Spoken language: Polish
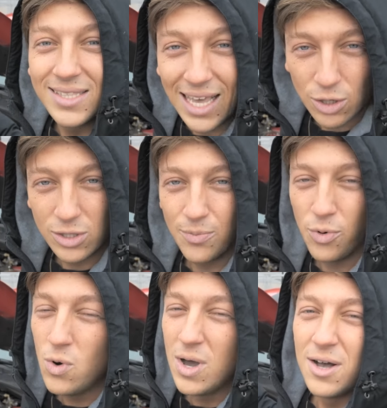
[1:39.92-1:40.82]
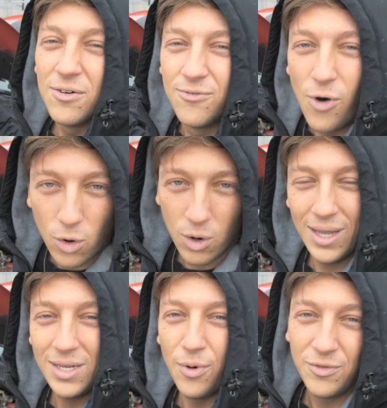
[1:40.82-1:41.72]
tego typu w
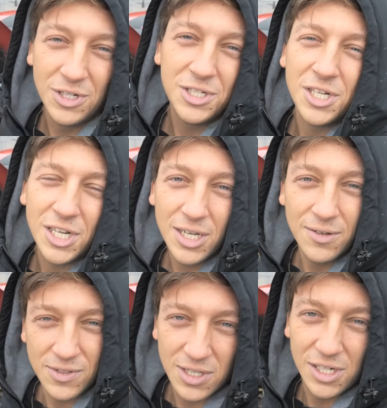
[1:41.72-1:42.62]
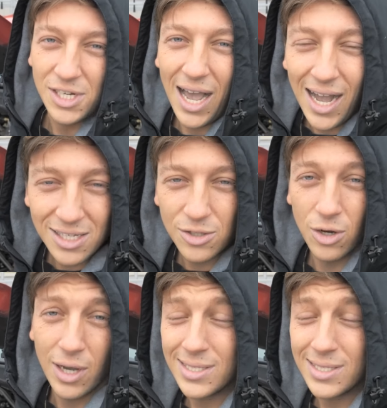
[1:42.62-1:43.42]
ogóle nie powinniście się wstydzić ani trochę.